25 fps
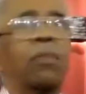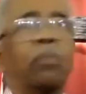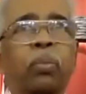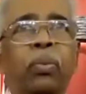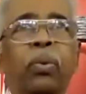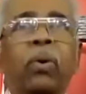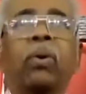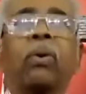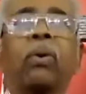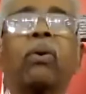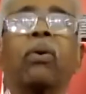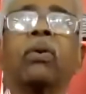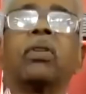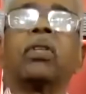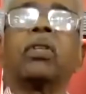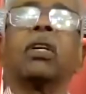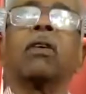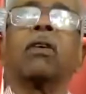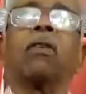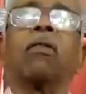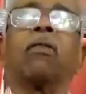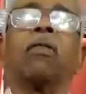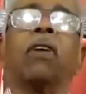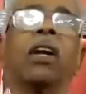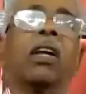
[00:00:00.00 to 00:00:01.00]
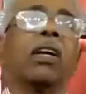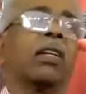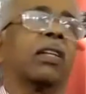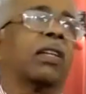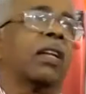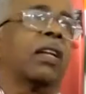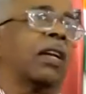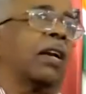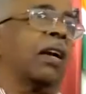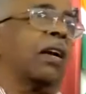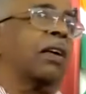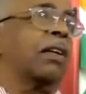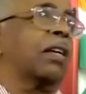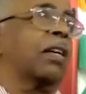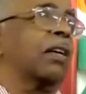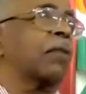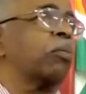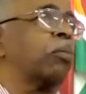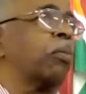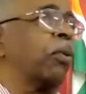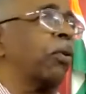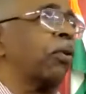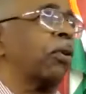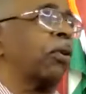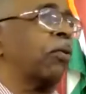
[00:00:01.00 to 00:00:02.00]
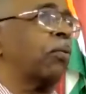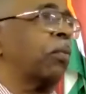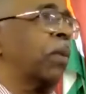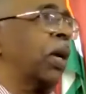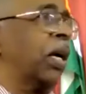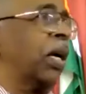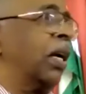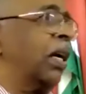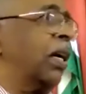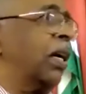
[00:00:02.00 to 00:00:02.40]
இப்போ கொஞ்சம் வளர்ந்த நாட்டுக்கு போகிறோமே